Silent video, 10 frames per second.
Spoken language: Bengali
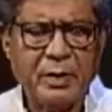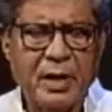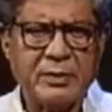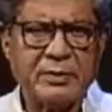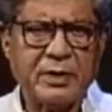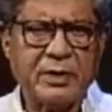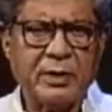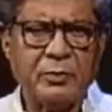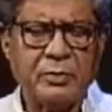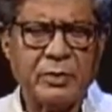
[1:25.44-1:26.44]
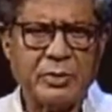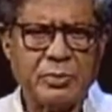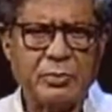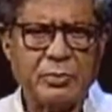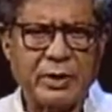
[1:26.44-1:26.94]
আজকের এই অনুষ্ঠানের
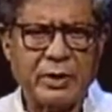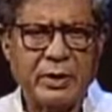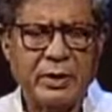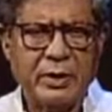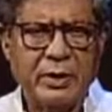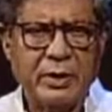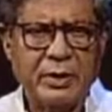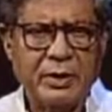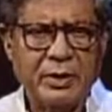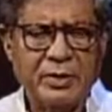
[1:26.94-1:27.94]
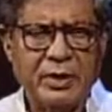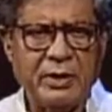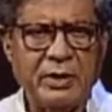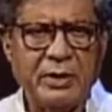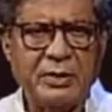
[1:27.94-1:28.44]
শুরুতে
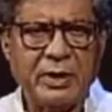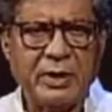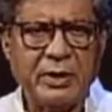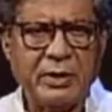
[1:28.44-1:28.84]
সেদিনের সেই